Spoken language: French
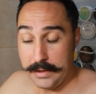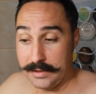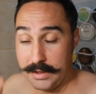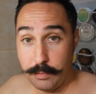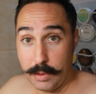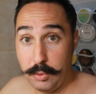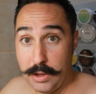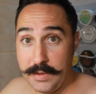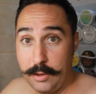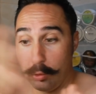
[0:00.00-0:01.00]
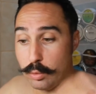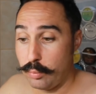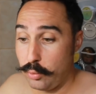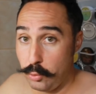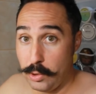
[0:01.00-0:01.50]
C'est pas le but de la vidéo non
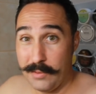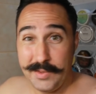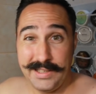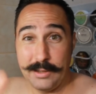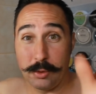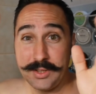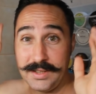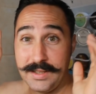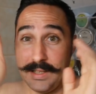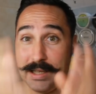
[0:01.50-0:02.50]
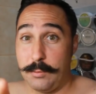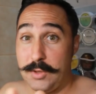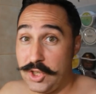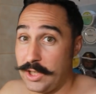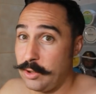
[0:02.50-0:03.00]
plus, la vidéo c'est
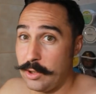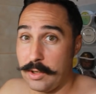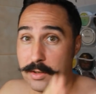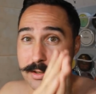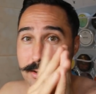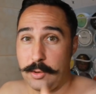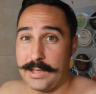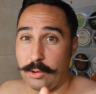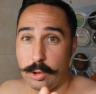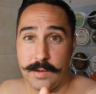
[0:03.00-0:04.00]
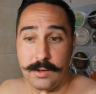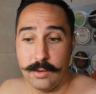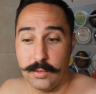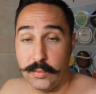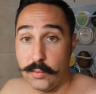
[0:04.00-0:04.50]
Edwin Jagger
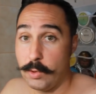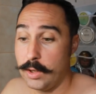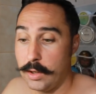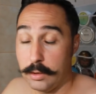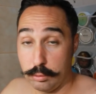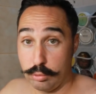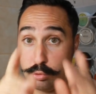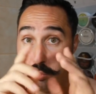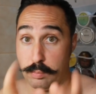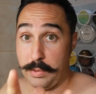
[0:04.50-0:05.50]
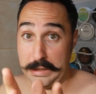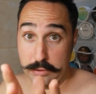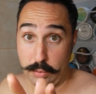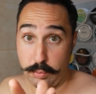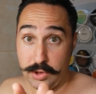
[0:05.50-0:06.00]
2,89, voilà, super
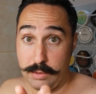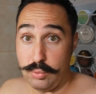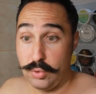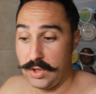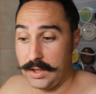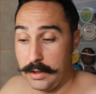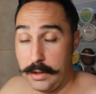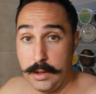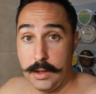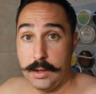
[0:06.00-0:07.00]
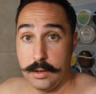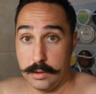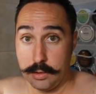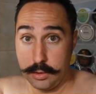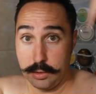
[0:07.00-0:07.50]
hasard pour débuter.
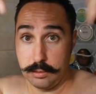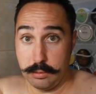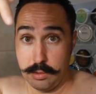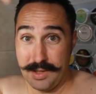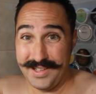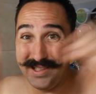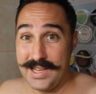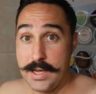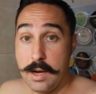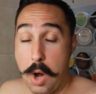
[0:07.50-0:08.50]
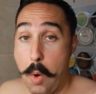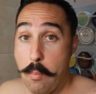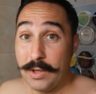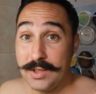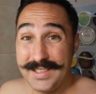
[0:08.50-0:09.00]
Et les liens,
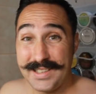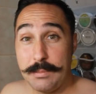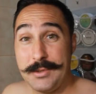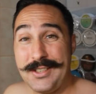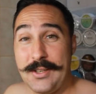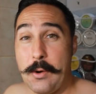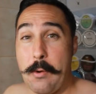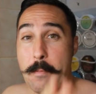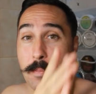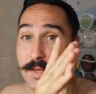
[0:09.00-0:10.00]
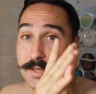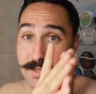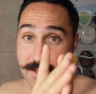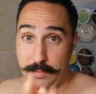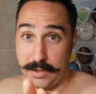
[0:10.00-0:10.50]
barre de description,
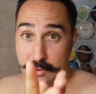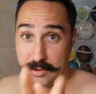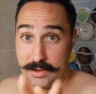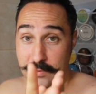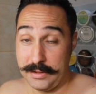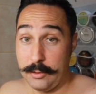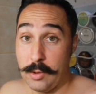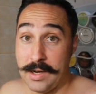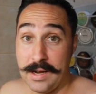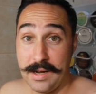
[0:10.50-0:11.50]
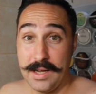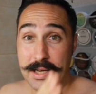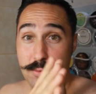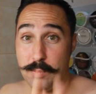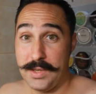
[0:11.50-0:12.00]
j'espère que cette vidéo là,
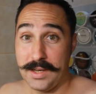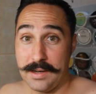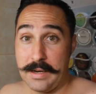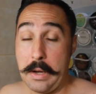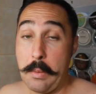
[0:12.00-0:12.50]
elle vous plaira.